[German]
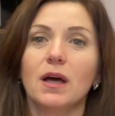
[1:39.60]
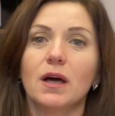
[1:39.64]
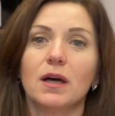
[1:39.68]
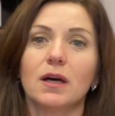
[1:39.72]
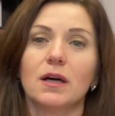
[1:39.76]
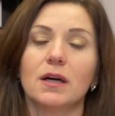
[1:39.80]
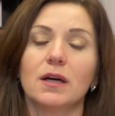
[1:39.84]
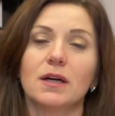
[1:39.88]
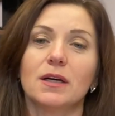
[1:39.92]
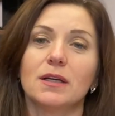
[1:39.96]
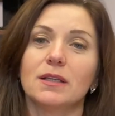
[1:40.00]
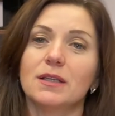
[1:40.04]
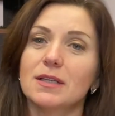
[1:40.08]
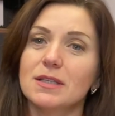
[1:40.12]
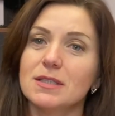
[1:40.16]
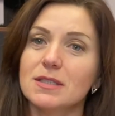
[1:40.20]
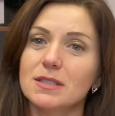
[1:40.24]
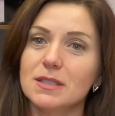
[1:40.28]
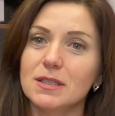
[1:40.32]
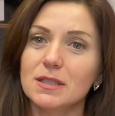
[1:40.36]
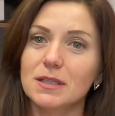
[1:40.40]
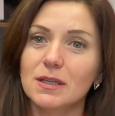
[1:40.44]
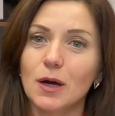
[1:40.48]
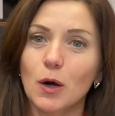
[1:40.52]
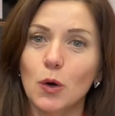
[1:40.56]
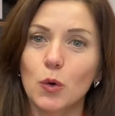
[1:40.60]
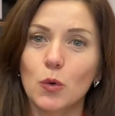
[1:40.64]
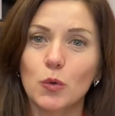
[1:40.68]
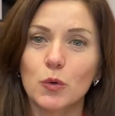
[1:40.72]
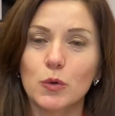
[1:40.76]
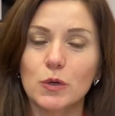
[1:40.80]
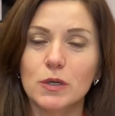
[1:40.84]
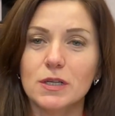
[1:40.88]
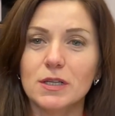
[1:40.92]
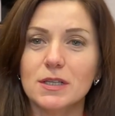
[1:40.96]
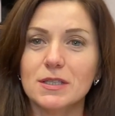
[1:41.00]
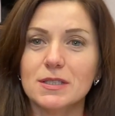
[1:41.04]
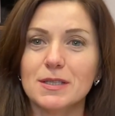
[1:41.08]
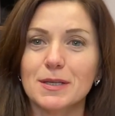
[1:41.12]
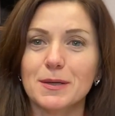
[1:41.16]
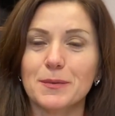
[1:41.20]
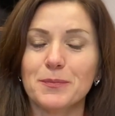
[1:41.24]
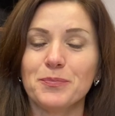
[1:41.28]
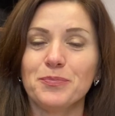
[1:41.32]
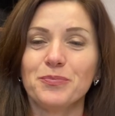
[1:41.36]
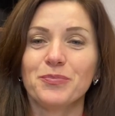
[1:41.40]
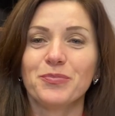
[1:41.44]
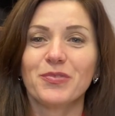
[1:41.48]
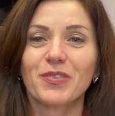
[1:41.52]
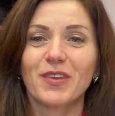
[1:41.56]
äh, dass Sie auch diese
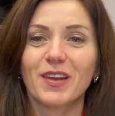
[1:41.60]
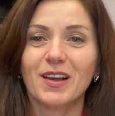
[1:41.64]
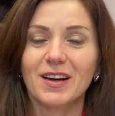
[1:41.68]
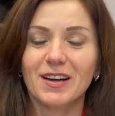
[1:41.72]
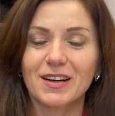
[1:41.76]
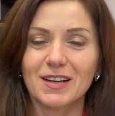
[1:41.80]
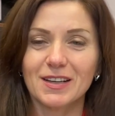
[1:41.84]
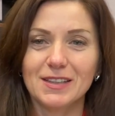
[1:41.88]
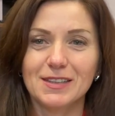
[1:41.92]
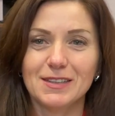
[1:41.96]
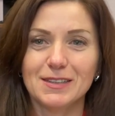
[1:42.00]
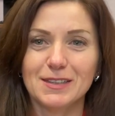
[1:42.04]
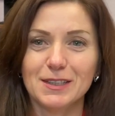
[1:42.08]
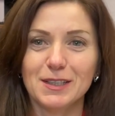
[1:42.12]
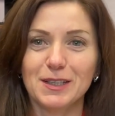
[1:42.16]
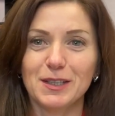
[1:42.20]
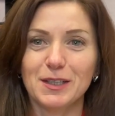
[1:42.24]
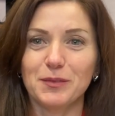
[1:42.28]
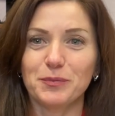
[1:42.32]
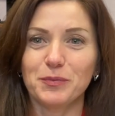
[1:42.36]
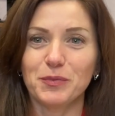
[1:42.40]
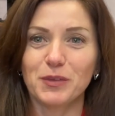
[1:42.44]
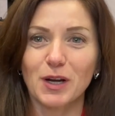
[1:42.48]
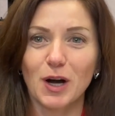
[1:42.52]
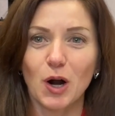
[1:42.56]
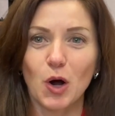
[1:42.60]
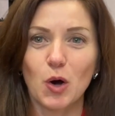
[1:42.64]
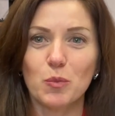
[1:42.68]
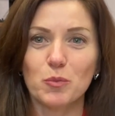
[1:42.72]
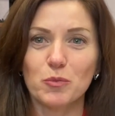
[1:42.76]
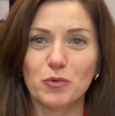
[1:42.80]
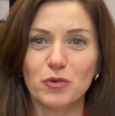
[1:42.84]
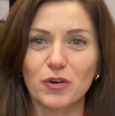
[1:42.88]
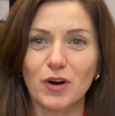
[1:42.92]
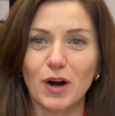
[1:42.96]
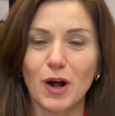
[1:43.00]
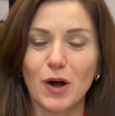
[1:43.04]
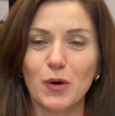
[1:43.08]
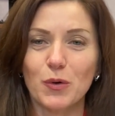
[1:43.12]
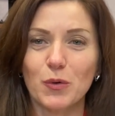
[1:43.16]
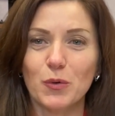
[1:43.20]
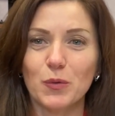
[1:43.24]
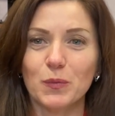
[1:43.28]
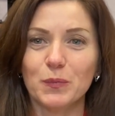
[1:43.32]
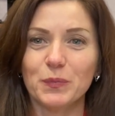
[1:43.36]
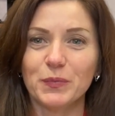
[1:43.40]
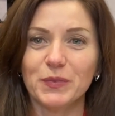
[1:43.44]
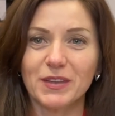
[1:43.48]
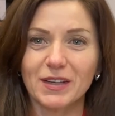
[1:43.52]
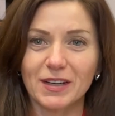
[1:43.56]
richtige
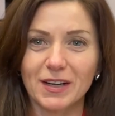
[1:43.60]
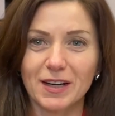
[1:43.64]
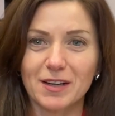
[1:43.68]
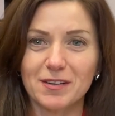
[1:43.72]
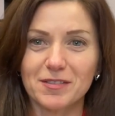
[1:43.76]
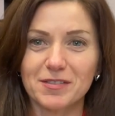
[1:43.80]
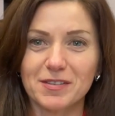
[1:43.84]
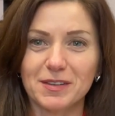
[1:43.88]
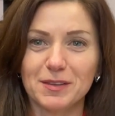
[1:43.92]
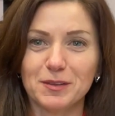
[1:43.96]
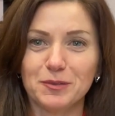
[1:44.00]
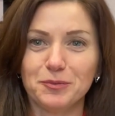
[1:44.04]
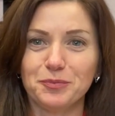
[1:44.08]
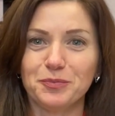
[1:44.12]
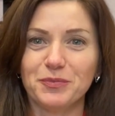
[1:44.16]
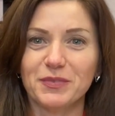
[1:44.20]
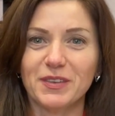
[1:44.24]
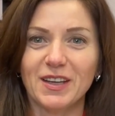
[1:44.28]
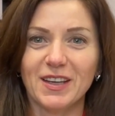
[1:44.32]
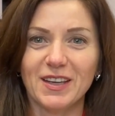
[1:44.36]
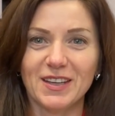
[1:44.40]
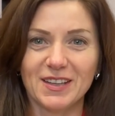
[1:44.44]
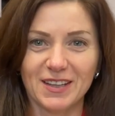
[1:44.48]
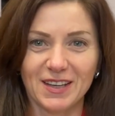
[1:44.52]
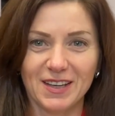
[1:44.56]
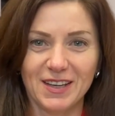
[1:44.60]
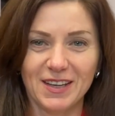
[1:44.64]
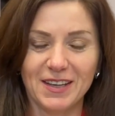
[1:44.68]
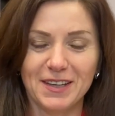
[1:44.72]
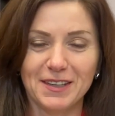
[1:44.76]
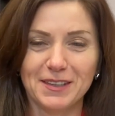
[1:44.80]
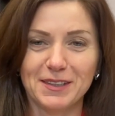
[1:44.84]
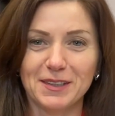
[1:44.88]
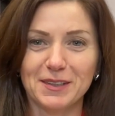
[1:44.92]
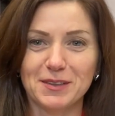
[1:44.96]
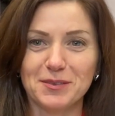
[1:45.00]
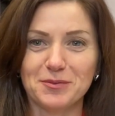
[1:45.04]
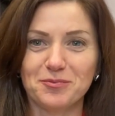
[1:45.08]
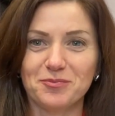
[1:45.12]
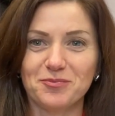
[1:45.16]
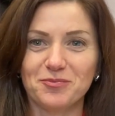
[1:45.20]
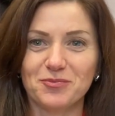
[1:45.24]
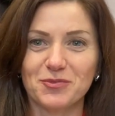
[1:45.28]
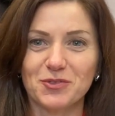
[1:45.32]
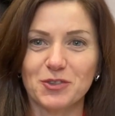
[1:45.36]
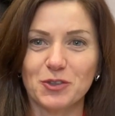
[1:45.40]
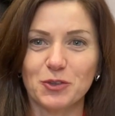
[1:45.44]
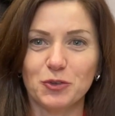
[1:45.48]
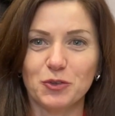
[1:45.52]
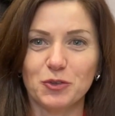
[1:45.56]
Traumfrau treffen, erkennen
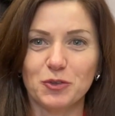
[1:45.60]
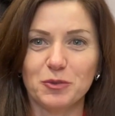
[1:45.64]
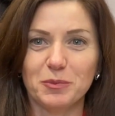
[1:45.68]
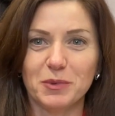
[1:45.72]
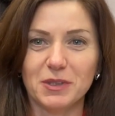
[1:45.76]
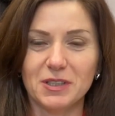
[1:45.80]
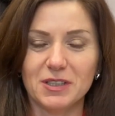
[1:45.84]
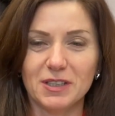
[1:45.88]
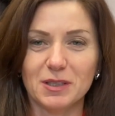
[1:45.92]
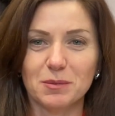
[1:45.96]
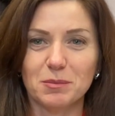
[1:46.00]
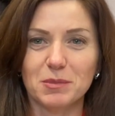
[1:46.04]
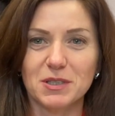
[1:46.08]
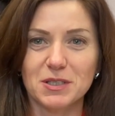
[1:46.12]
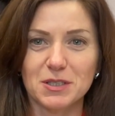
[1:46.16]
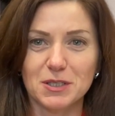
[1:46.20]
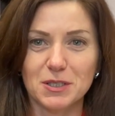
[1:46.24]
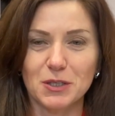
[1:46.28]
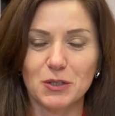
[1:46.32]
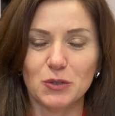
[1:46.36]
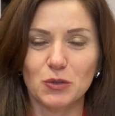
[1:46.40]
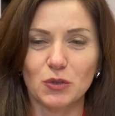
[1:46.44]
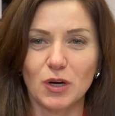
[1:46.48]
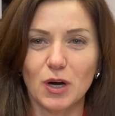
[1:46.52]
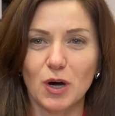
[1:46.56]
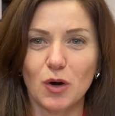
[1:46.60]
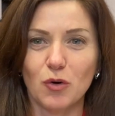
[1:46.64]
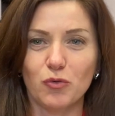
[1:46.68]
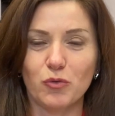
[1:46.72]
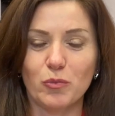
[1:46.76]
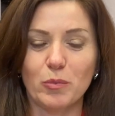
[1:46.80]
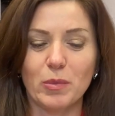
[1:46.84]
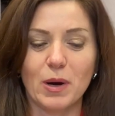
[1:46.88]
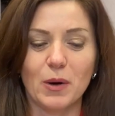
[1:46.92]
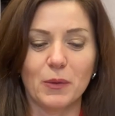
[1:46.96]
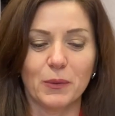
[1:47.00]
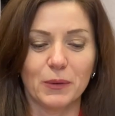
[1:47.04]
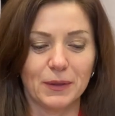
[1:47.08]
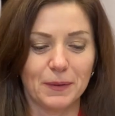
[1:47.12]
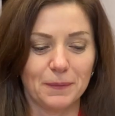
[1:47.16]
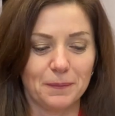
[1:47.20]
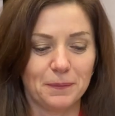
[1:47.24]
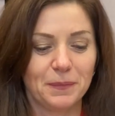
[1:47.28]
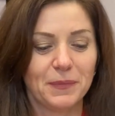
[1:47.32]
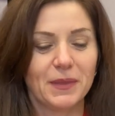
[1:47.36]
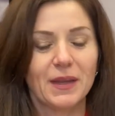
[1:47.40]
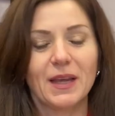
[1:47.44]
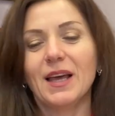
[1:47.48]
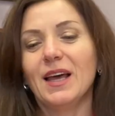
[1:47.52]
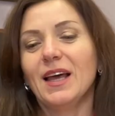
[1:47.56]
und mit ihr Beziehung aufbauen.
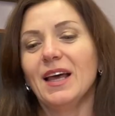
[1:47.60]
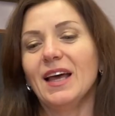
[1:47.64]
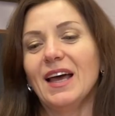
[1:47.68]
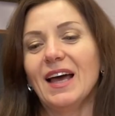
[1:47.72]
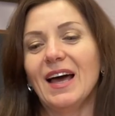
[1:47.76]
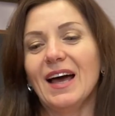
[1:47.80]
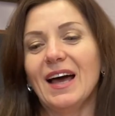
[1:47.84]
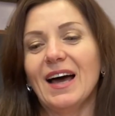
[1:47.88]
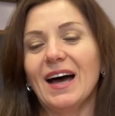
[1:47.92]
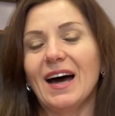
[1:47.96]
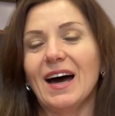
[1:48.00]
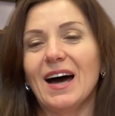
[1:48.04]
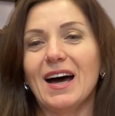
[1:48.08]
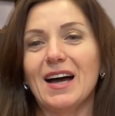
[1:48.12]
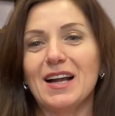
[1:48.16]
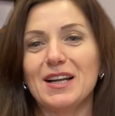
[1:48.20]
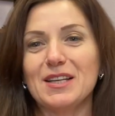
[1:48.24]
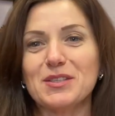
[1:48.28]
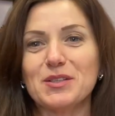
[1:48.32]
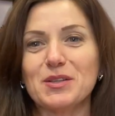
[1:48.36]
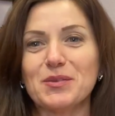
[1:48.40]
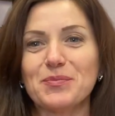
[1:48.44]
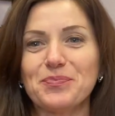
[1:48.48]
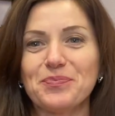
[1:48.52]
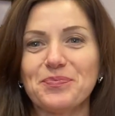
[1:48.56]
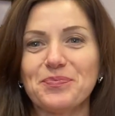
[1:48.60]
Also,